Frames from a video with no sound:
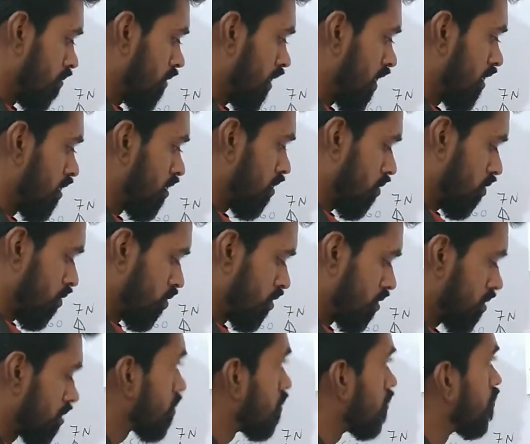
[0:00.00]
ब्रैकेट
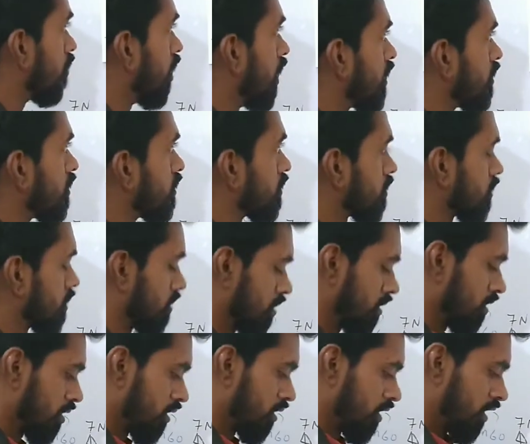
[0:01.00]
क्लोज माइनस
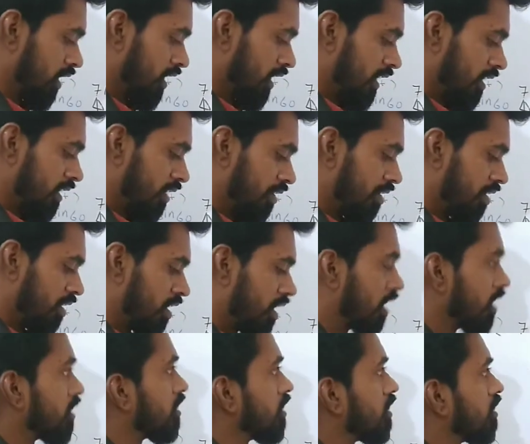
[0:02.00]

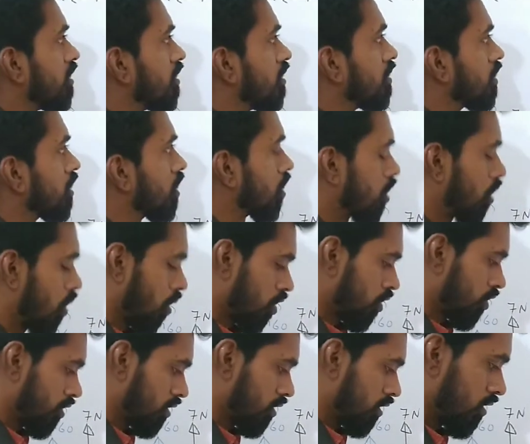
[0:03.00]
नाइन
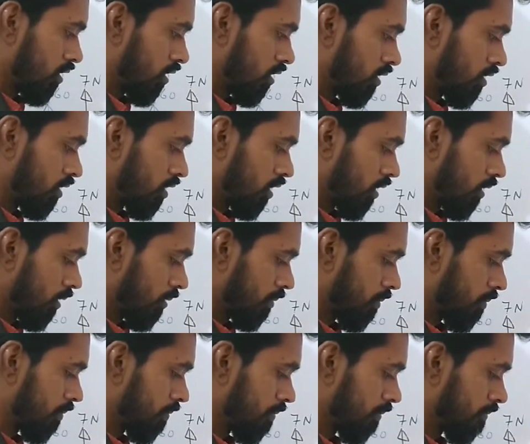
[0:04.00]
cos 60
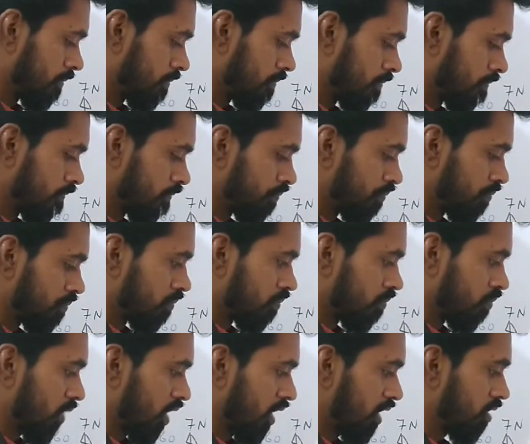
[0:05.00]

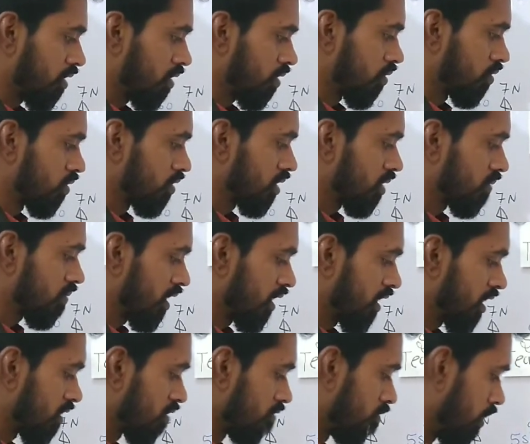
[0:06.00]
bracket close I'm
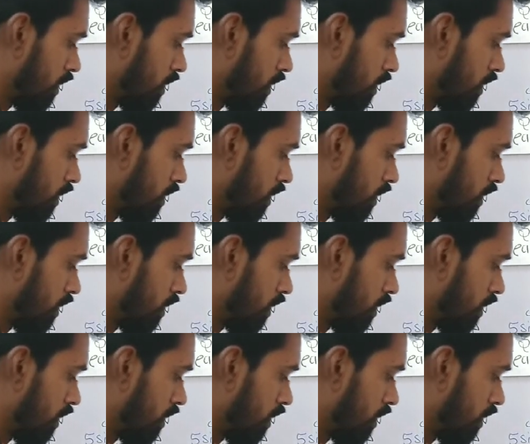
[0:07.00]
getting the